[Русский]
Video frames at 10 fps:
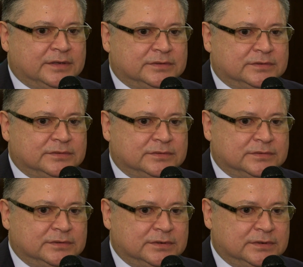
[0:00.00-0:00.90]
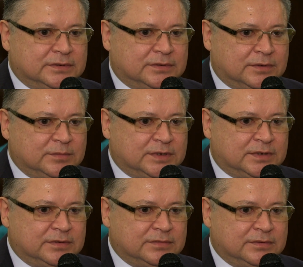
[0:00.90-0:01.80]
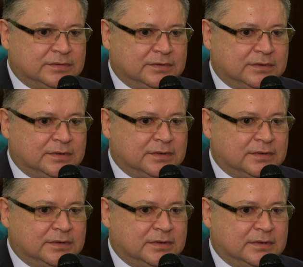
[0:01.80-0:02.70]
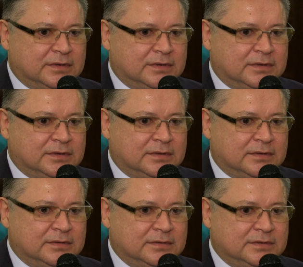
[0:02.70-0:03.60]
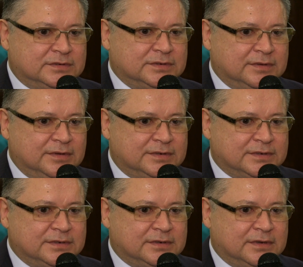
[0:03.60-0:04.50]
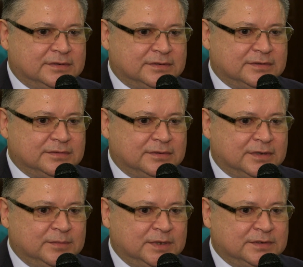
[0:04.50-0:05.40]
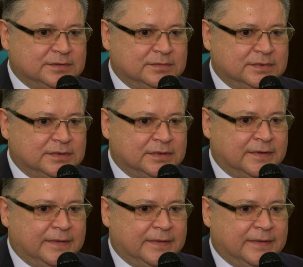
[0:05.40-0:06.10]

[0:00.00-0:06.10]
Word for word: Но и кроме того, э, из человеческих качеств его отметил бы